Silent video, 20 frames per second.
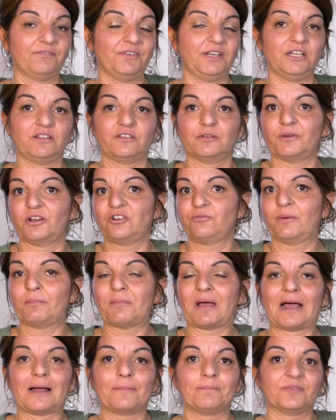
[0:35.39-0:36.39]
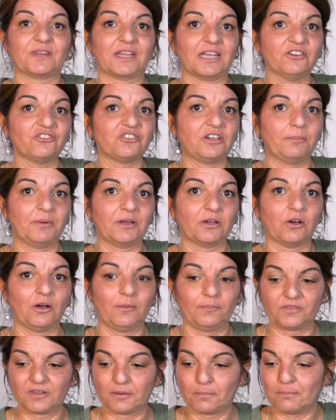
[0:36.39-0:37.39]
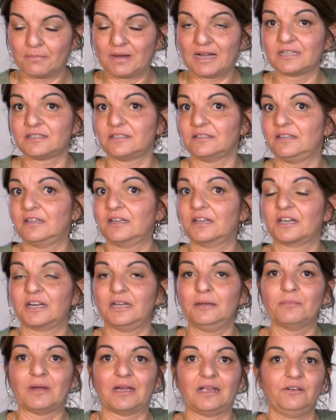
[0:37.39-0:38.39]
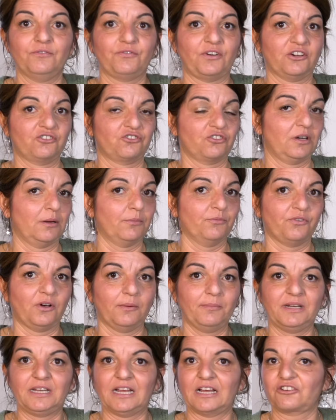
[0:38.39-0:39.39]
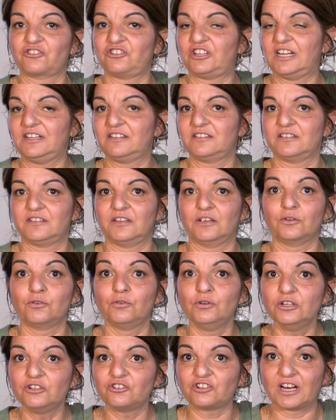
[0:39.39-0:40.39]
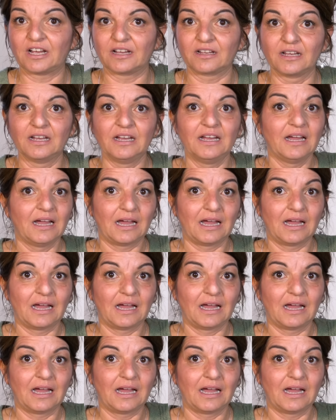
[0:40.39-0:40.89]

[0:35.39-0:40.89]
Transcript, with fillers: Wenn ihr zum Beispiel am Abend Gäste bekommt, macht ihr die Creme einfach schon am Vormittag, stellt es in den Kühlschrank,